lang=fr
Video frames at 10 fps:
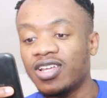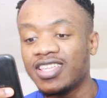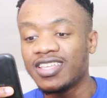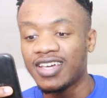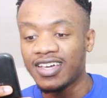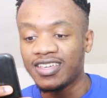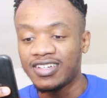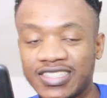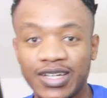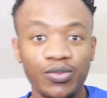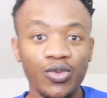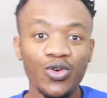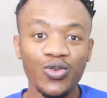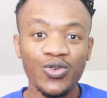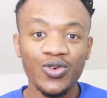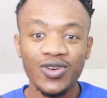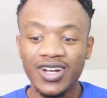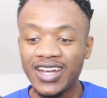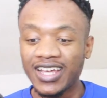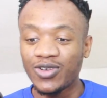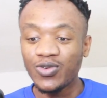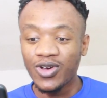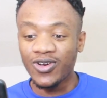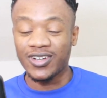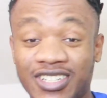les détails, j'aime beaucoup. Les couleurs,